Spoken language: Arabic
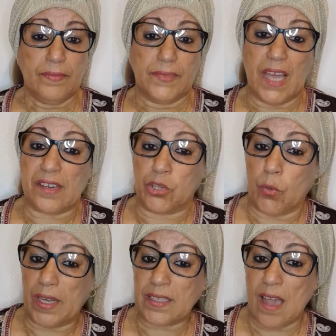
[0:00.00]
دار
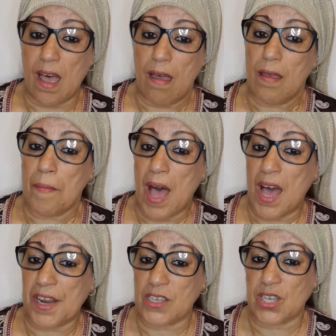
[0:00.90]
دويرتها
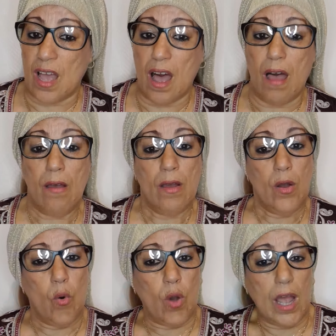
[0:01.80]
مع راجلها
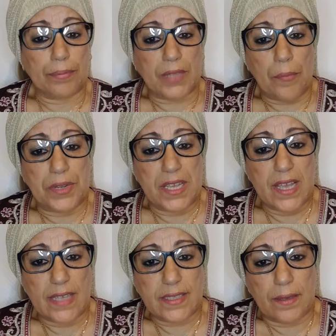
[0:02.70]
وقابطه
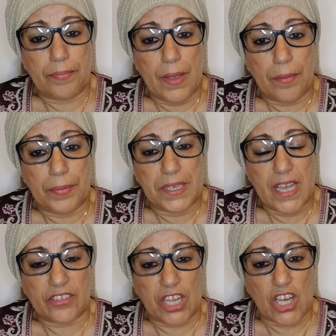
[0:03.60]
بنيات
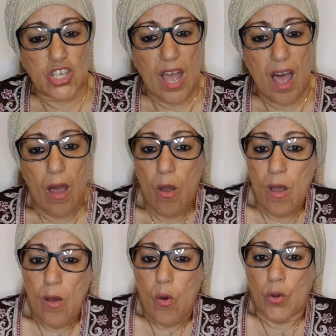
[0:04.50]
بنيات راجلها
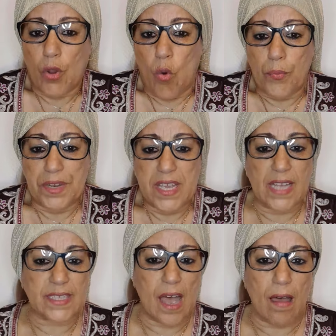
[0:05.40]
وراهم
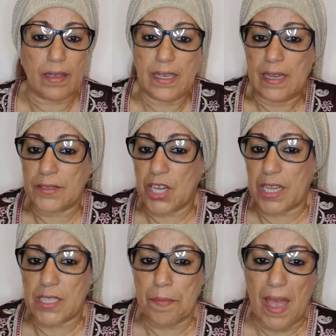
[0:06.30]
بنياتها الا
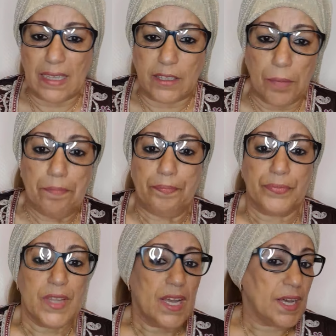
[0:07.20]
شركت معاه الدم
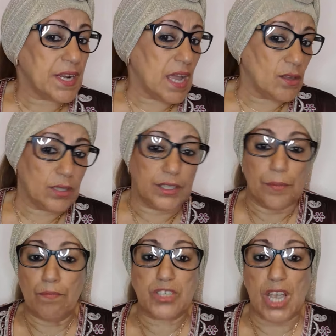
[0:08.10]
راه
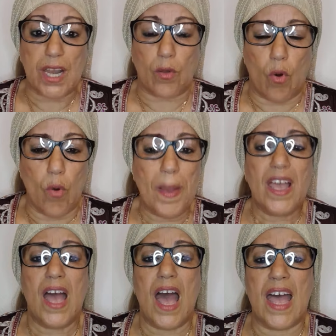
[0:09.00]
الدم شاركهم
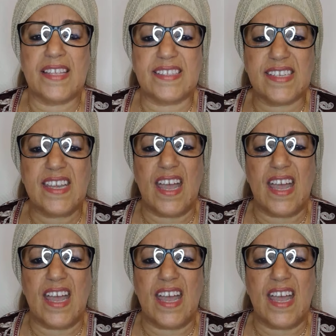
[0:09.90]
انت